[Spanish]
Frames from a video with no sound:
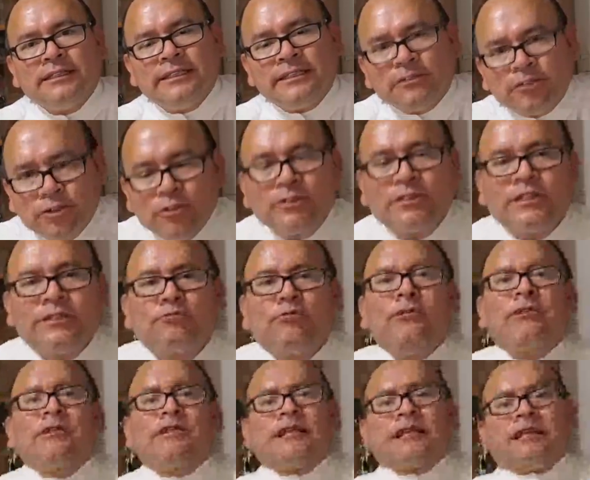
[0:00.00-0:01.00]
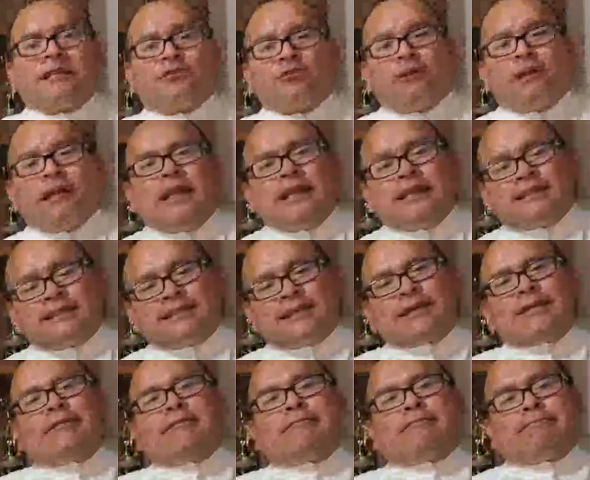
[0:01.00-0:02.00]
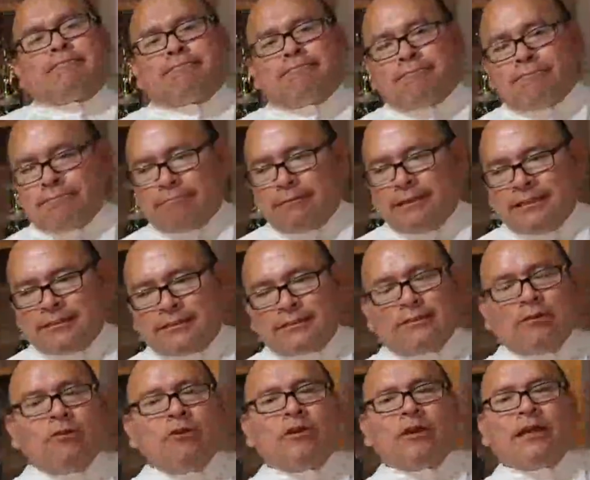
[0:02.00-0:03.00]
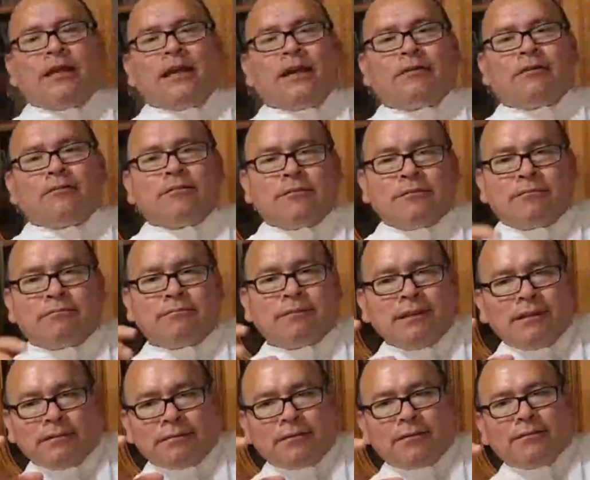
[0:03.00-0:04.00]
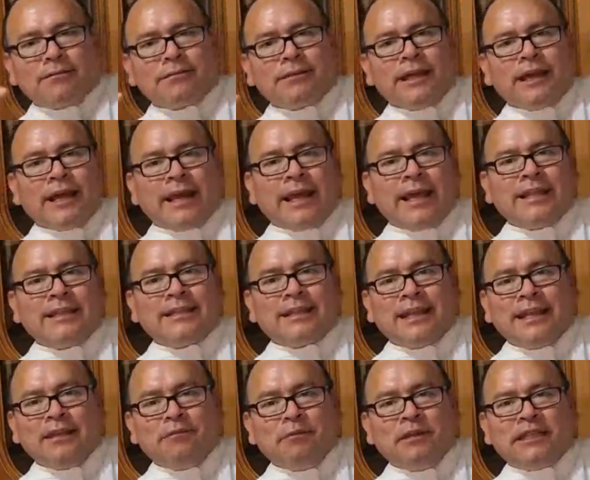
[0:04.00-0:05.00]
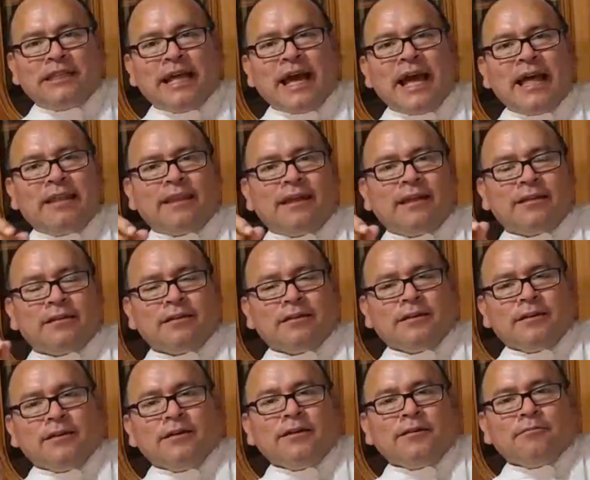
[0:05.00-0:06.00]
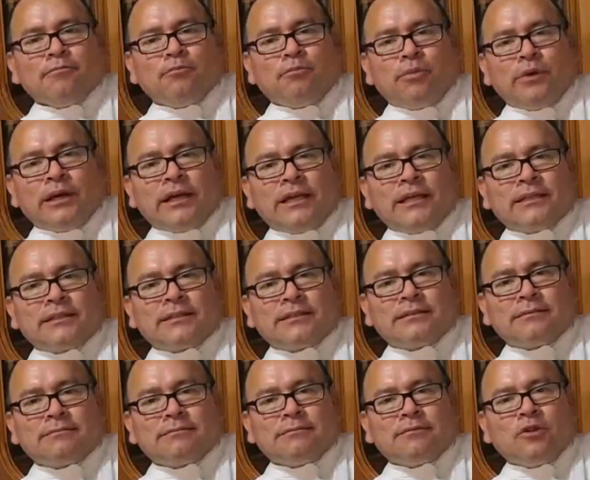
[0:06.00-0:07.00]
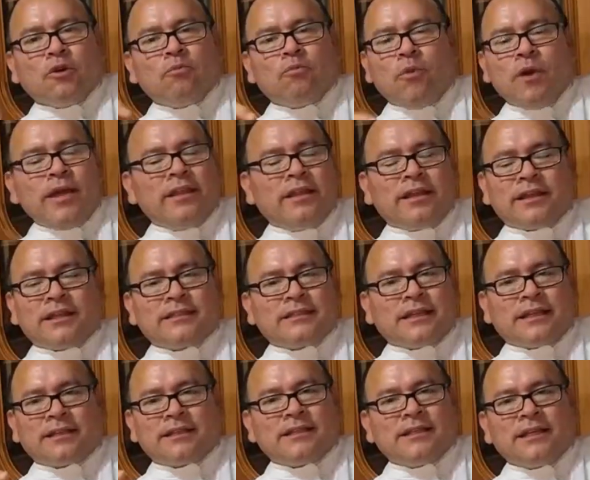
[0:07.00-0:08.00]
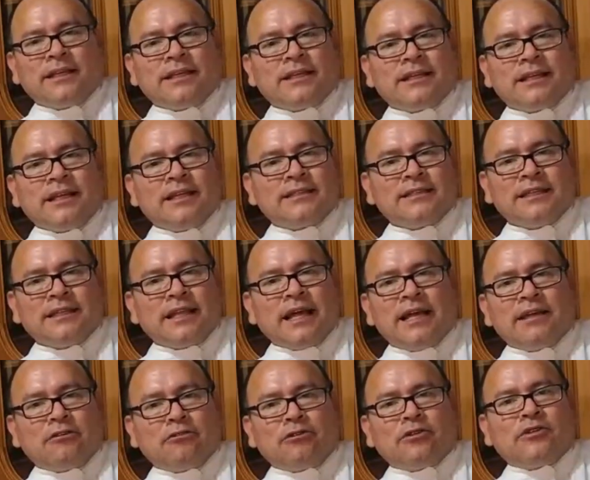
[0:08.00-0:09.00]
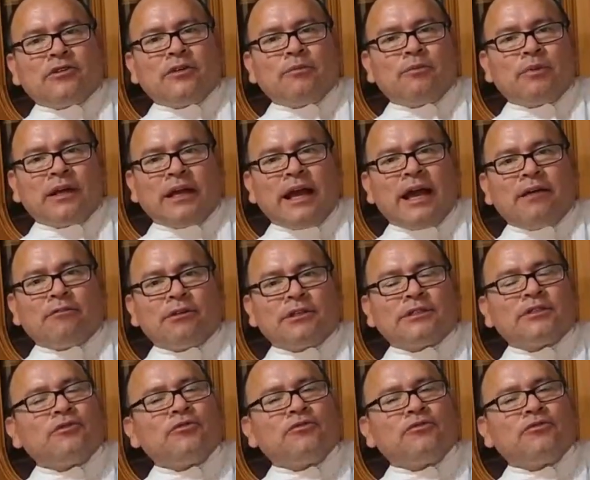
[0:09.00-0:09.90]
Y entonces nuestra naturaleza histórica, contingente, limitada, pues no puede resartir ese daño, ese pecado,